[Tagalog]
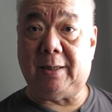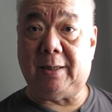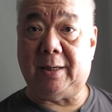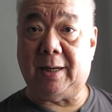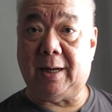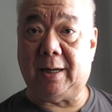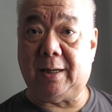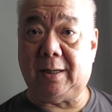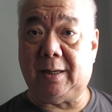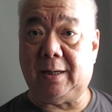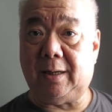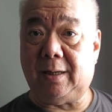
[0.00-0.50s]

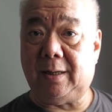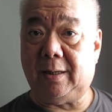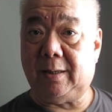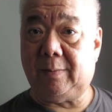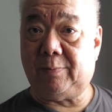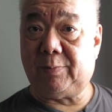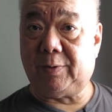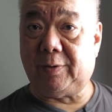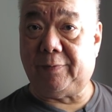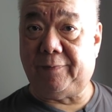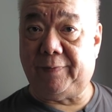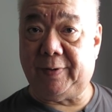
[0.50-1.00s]
ng
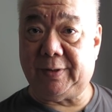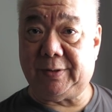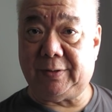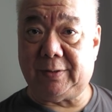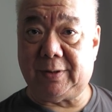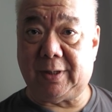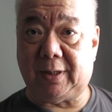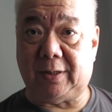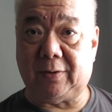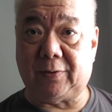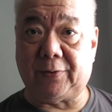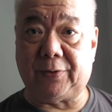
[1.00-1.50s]

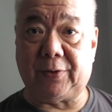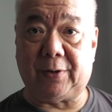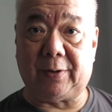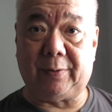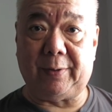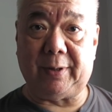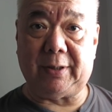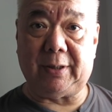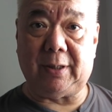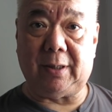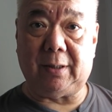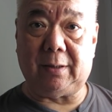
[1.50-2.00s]
provisional
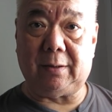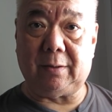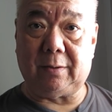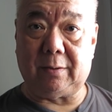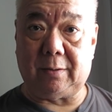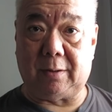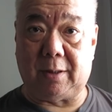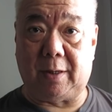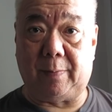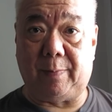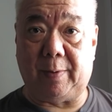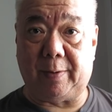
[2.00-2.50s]
authority
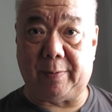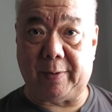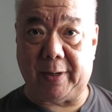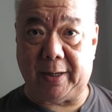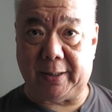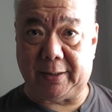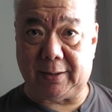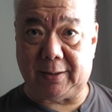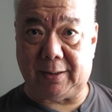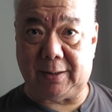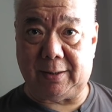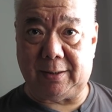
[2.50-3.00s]
to
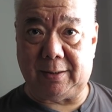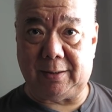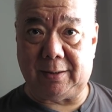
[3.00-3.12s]
operate.